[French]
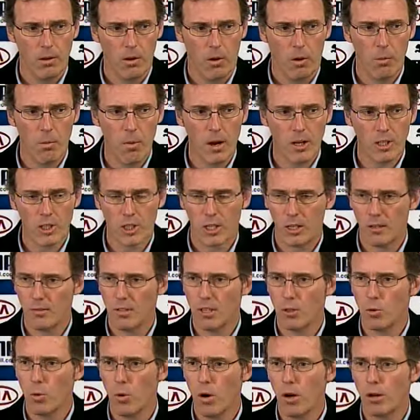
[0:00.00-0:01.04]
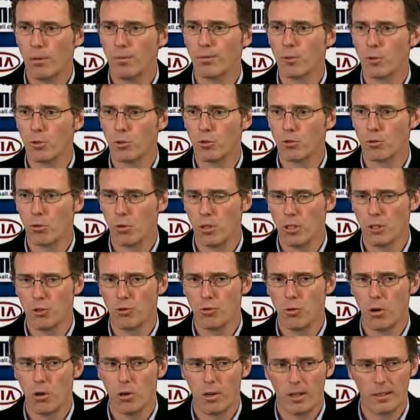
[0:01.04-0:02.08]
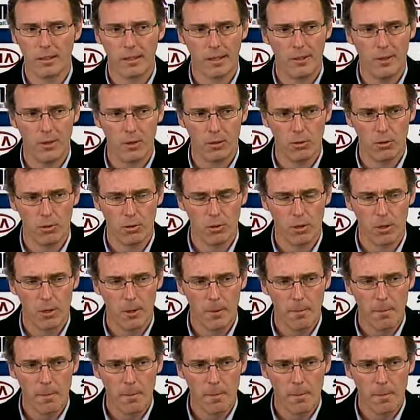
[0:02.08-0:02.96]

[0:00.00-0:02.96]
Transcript: on marche à la victoire, que ce soit les joueurs ou l'entraîneur. Donc,